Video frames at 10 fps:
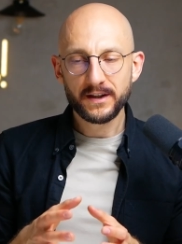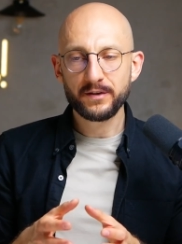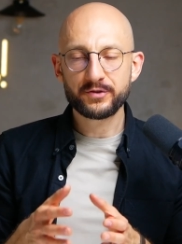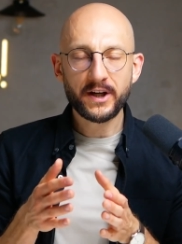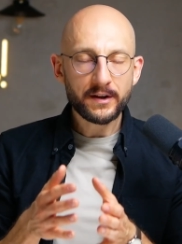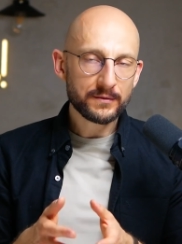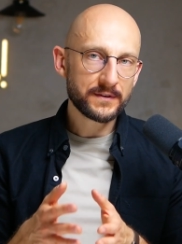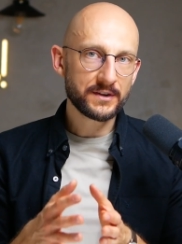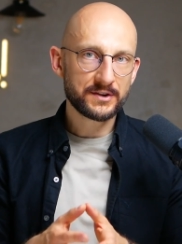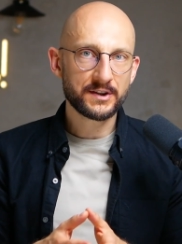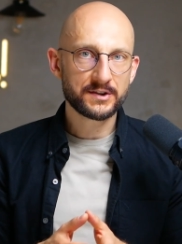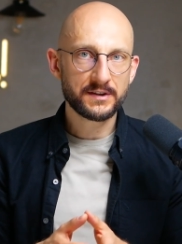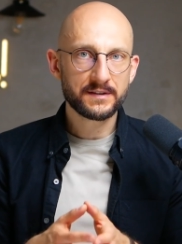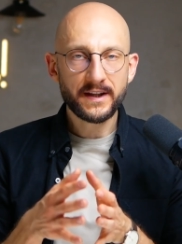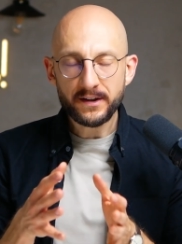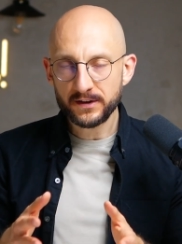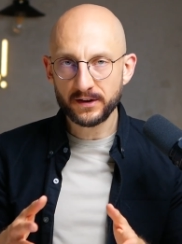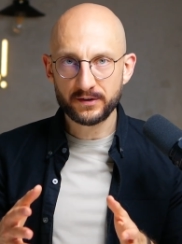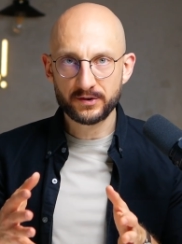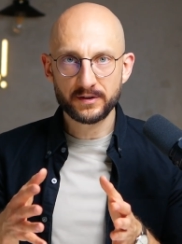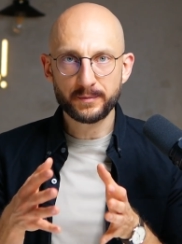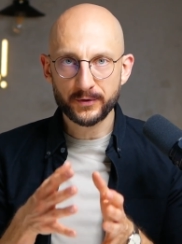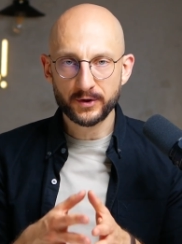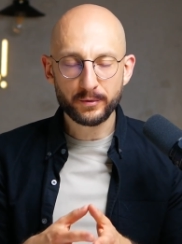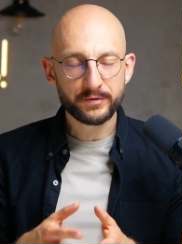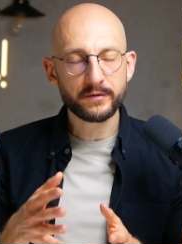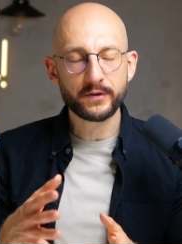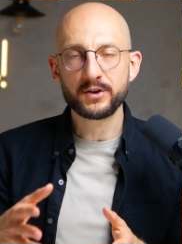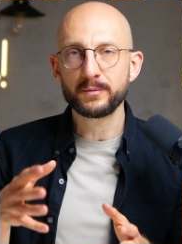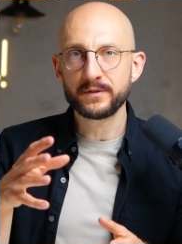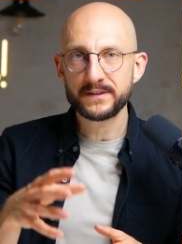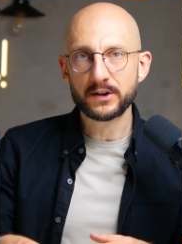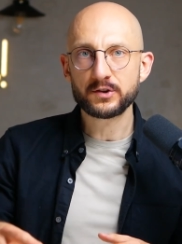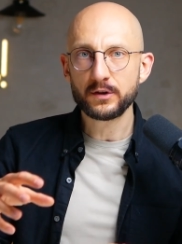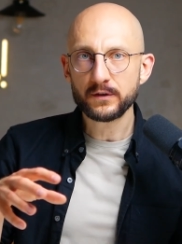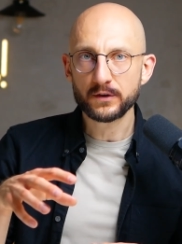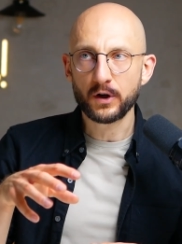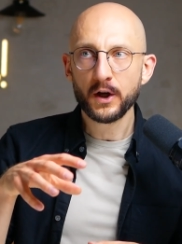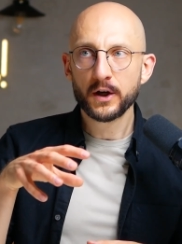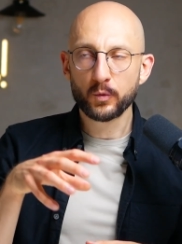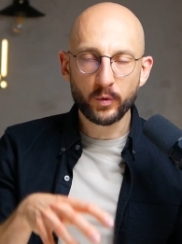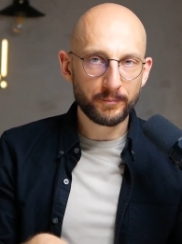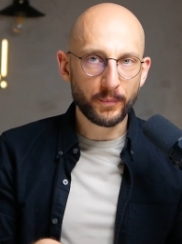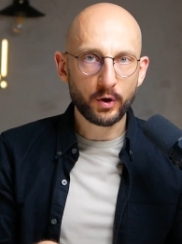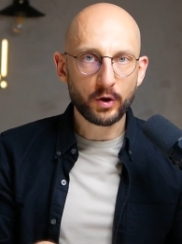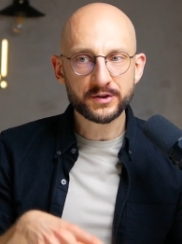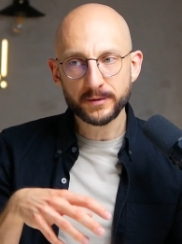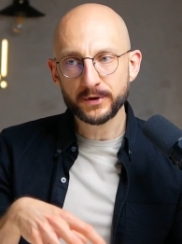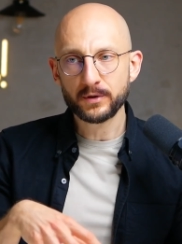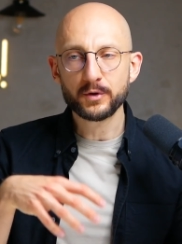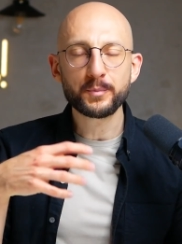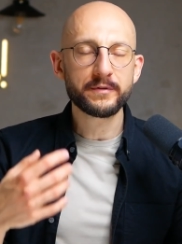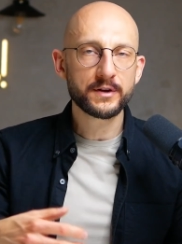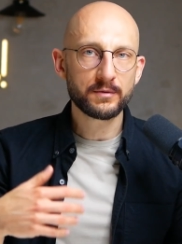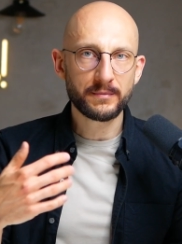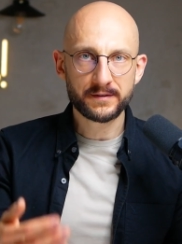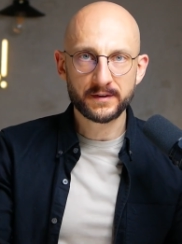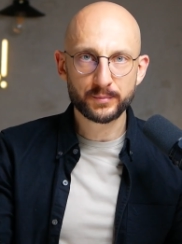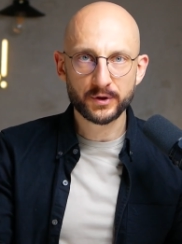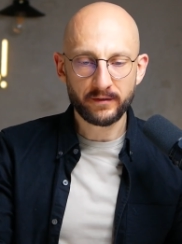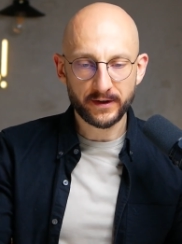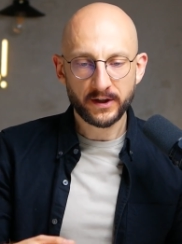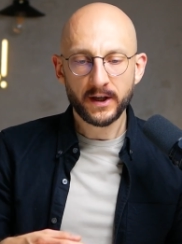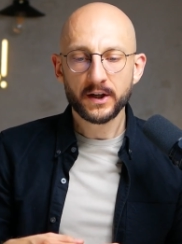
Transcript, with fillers: I w żadną z tych rzeczy, technik czy sposobów nie wchodzimy wystarczająco głęboko, żeby tą odpowiednią masę zbudować.